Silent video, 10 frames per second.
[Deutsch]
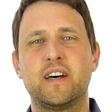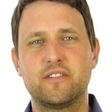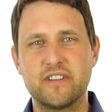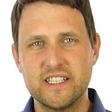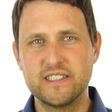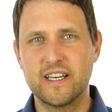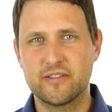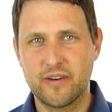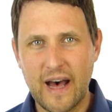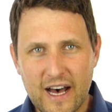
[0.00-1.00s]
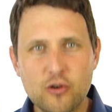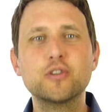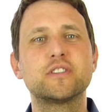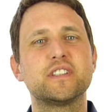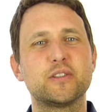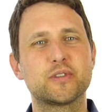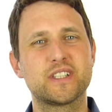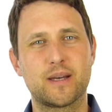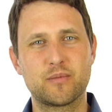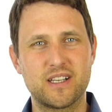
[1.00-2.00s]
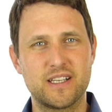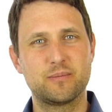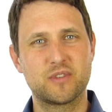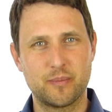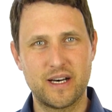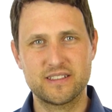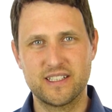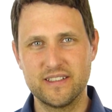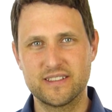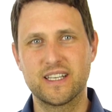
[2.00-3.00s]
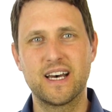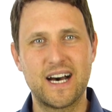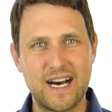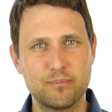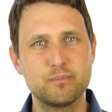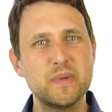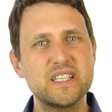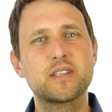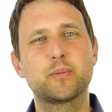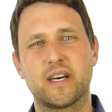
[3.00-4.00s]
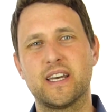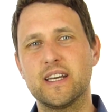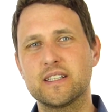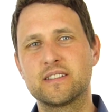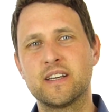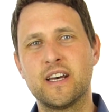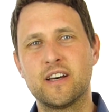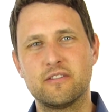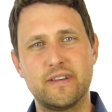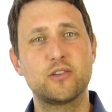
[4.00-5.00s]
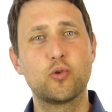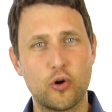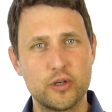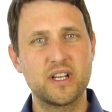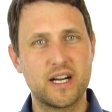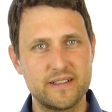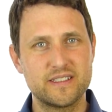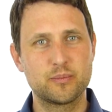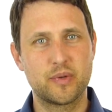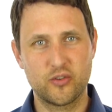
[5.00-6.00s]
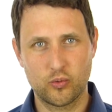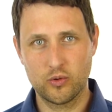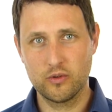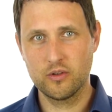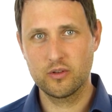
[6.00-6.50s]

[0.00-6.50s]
Welche Erfahrungen, die du in deinem Leben gemacht hast, haben mitgeprägt, wer du heute als Person